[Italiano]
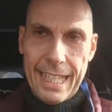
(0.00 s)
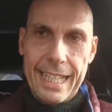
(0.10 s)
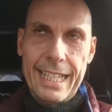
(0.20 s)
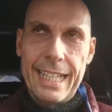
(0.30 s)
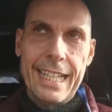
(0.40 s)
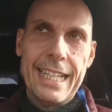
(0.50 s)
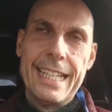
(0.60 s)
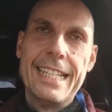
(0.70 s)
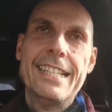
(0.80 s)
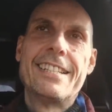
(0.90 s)
il,
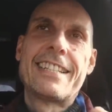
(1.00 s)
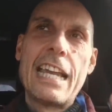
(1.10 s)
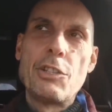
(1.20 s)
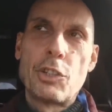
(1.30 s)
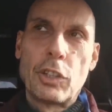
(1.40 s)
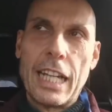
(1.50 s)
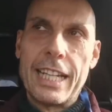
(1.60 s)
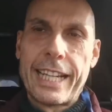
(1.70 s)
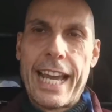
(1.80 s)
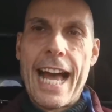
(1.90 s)
il, il senso
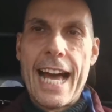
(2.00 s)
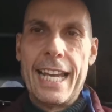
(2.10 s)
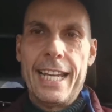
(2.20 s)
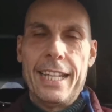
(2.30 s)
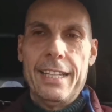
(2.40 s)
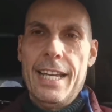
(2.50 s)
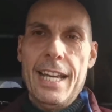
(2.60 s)
del reale